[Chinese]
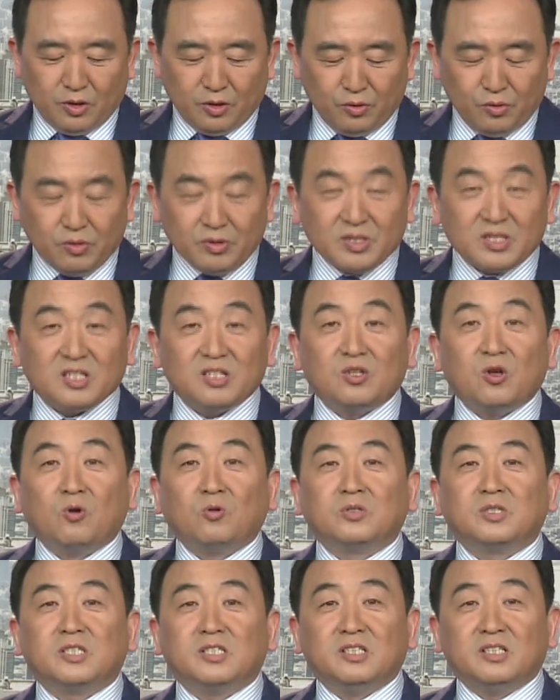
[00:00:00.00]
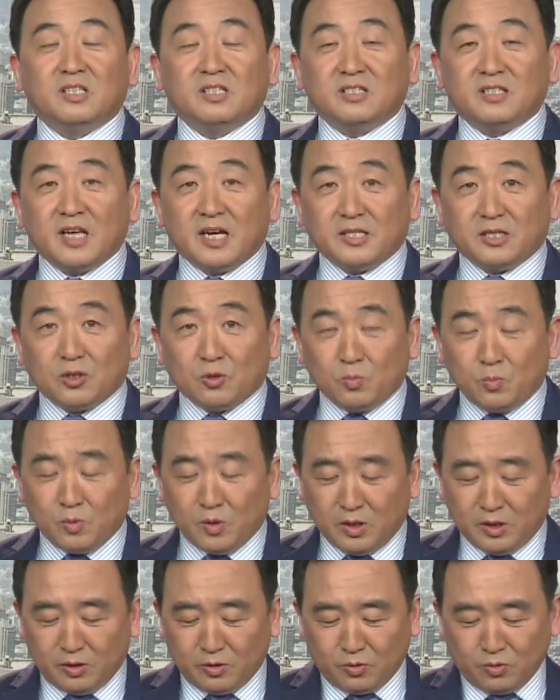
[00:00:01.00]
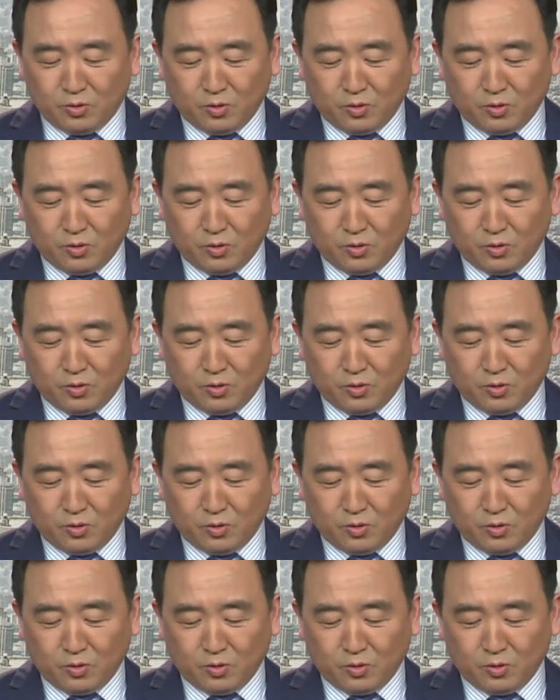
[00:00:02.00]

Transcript: 与此同时，在周末的时